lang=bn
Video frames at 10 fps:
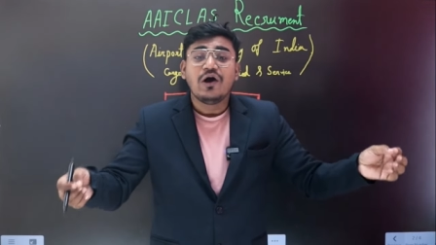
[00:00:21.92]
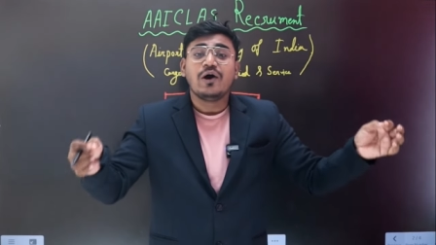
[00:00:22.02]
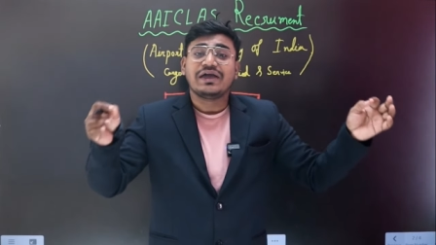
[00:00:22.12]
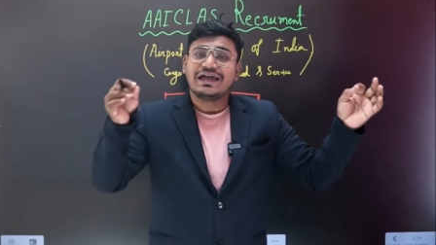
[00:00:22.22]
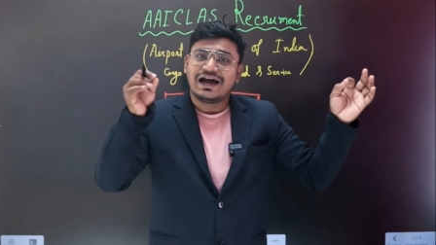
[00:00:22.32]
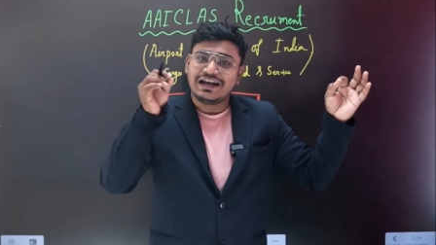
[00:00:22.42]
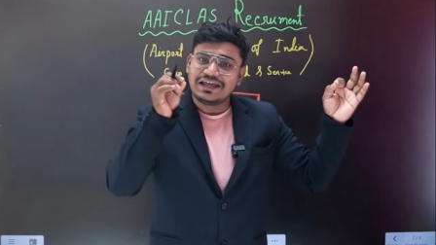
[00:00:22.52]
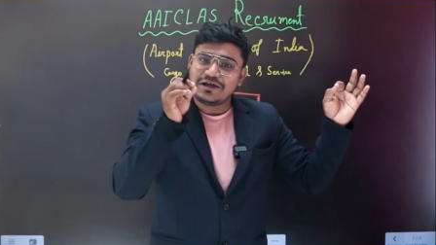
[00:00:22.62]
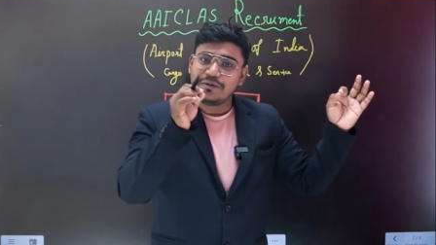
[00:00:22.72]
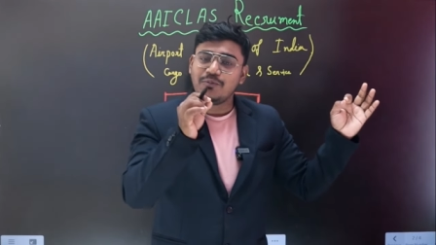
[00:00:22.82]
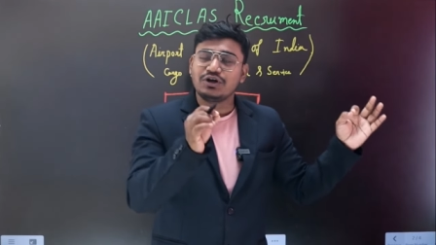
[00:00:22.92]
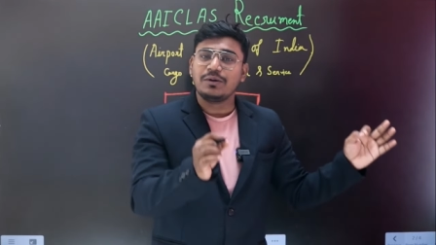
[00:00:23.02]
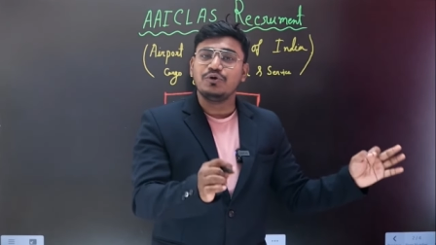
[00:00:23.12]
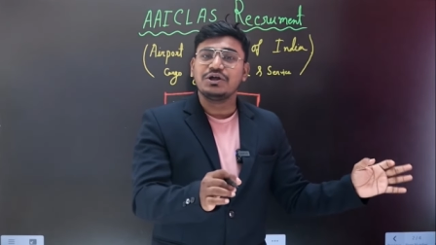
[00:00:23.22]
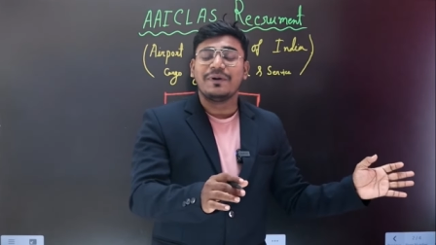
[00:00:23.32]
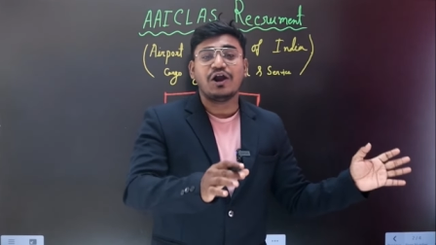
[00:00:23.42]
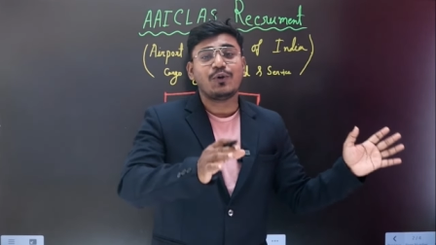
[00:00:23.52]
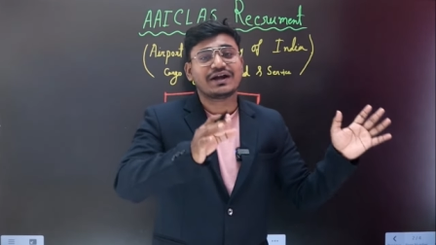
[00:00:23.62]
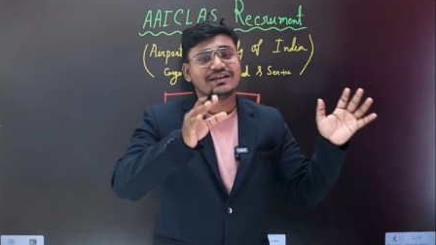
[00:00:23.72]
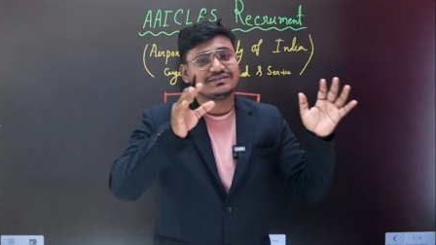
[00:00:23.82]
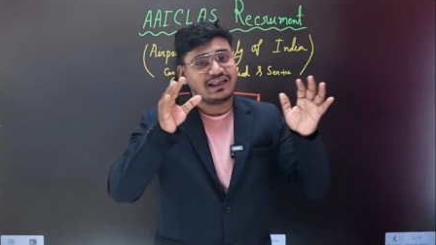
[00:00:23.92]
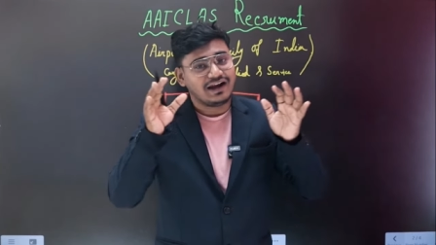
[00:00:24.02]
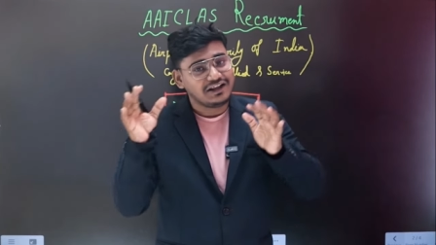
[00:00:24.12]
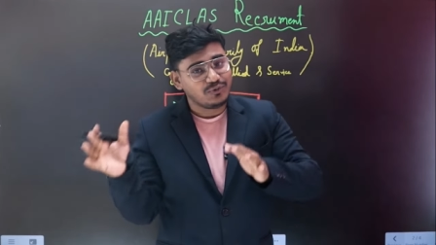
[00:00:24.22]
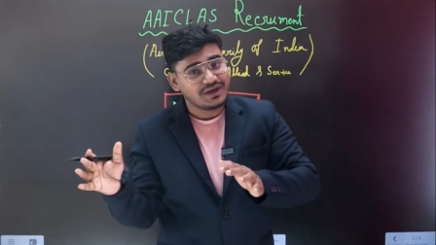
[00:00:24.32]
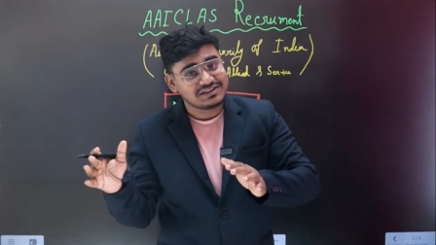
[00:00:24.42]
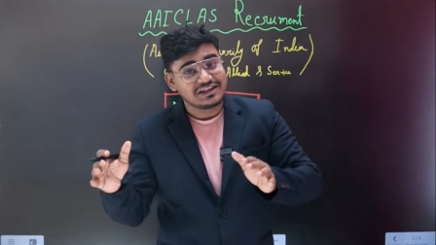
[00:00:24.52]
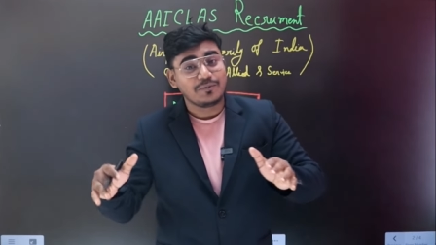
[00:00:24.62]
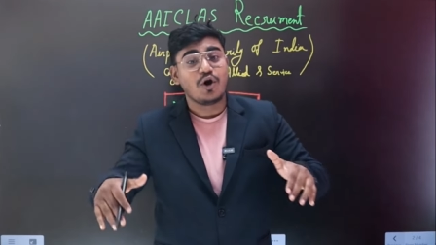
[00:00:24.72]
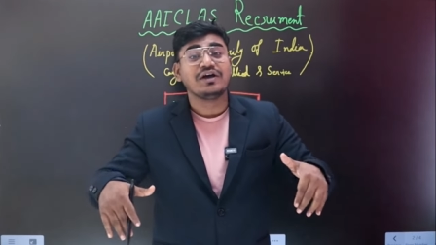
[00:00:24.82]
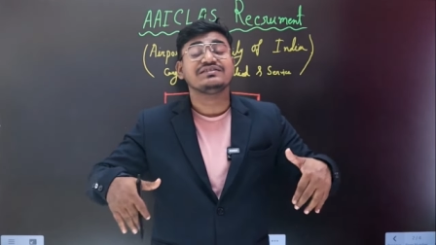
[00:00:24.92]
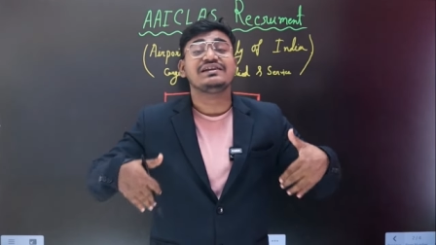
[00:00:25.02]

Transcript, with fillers: এবং এখানে মোটামুটি ভালো একটা স্যালারি রয়েছে এবং